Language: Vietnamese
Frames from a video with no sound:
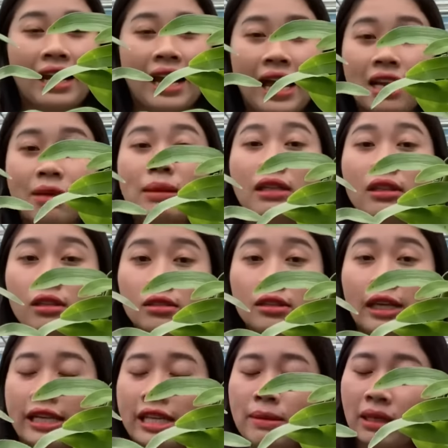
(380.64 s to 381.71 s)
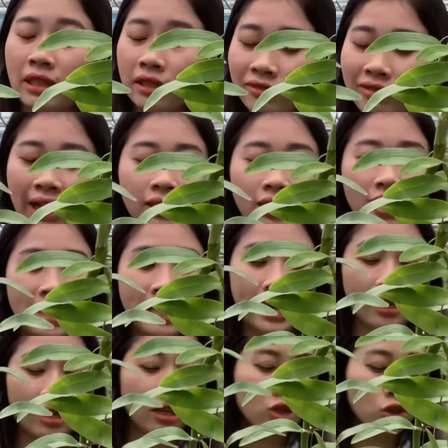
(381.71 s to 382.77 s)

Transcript: lá là bình thường, cả nhà mình cứ vặt đi nha, nó